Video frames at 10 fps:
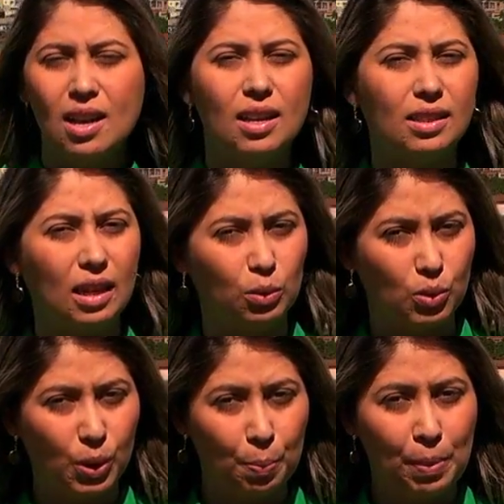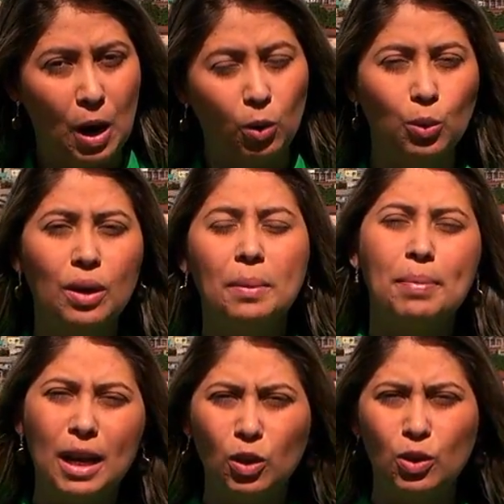exceto São Paulo,
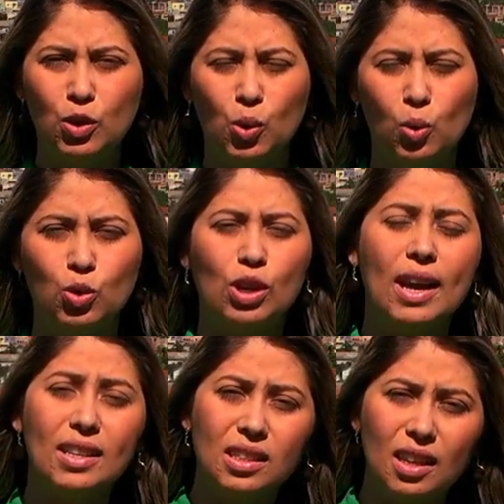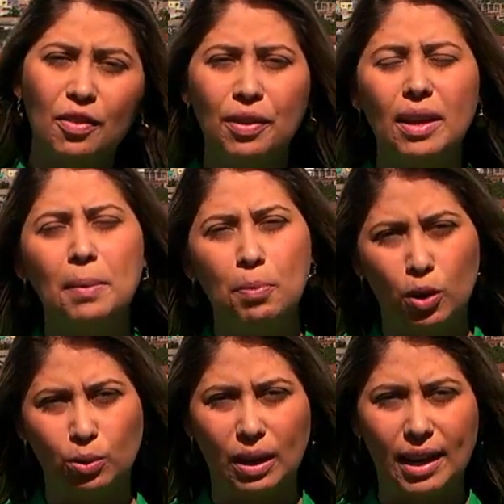Belo Horizonte, Recife e
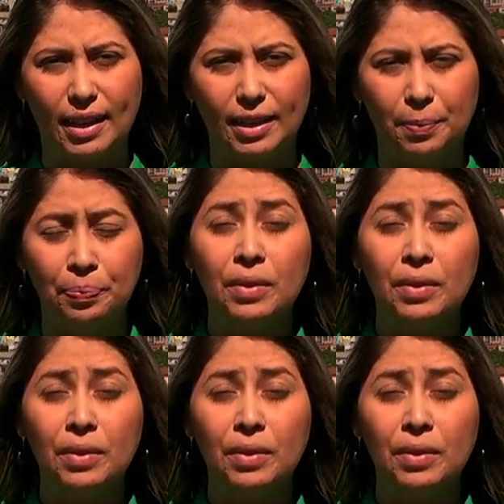Porto Alegre.